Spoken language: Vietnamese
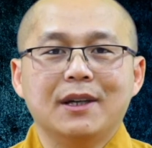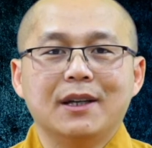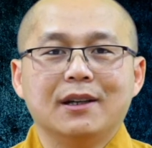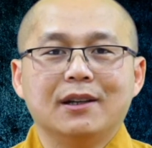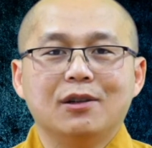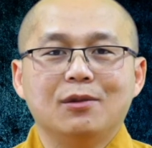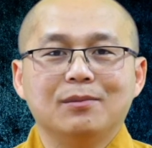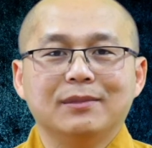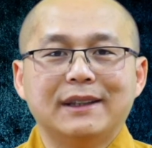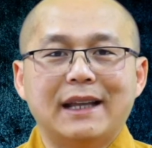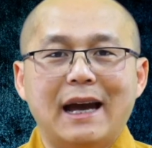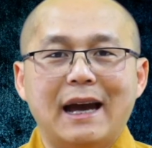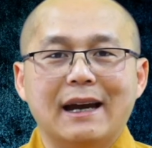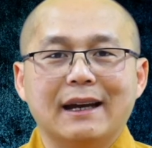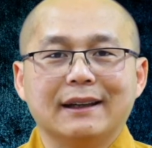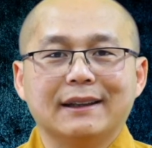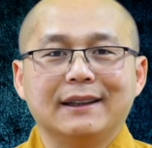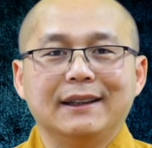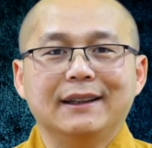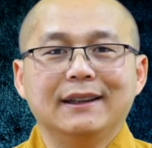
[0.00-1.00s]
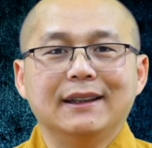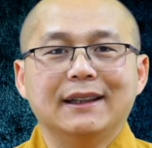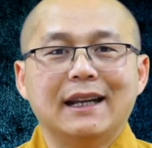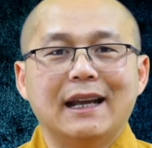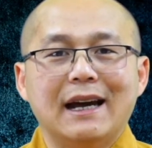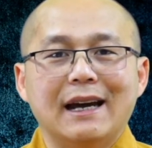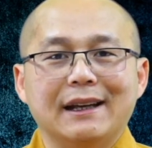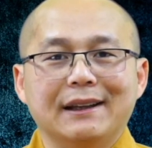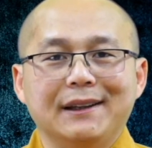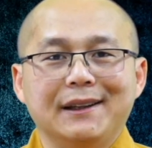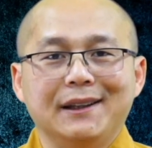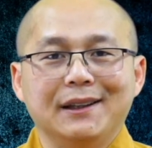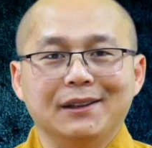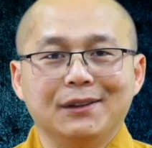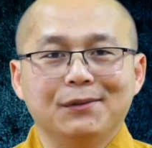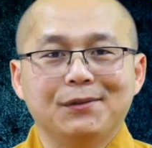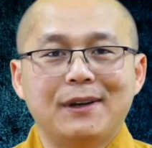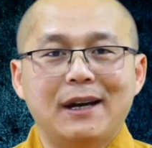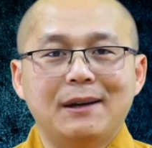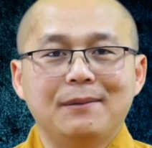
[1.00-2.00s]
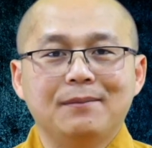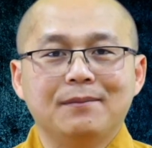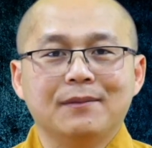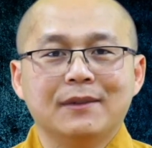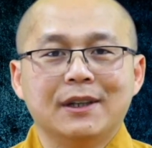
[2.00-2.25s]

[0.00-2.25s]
không tà kiến là thiện pháp.